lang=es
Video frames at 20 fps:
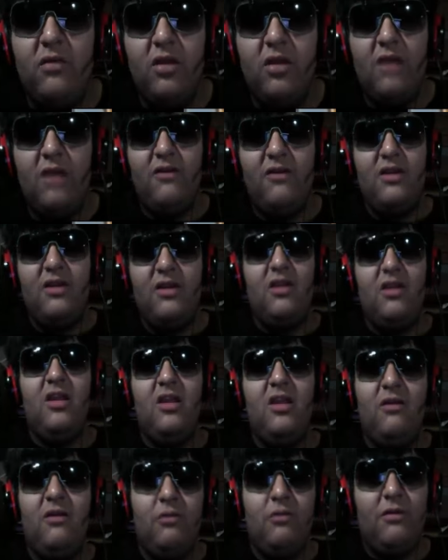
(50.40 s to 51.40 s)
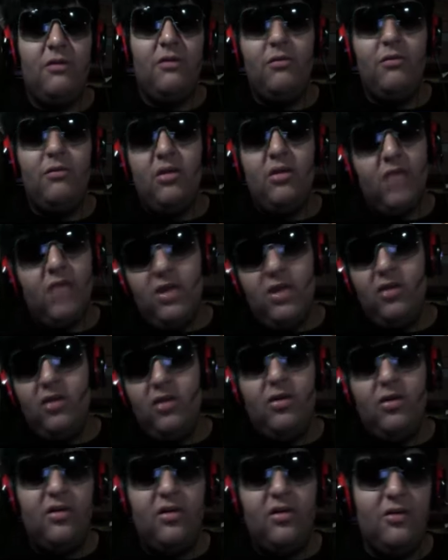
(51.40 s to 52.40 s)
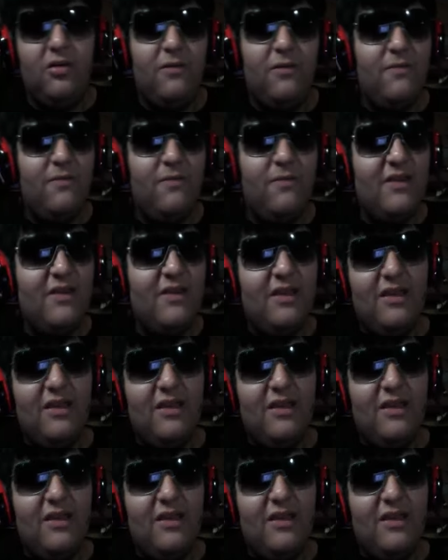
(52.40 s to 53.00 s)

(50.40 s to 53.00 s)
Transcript: Soy de fantasía de forma sumisa, bueno, de todo eso, ¿no?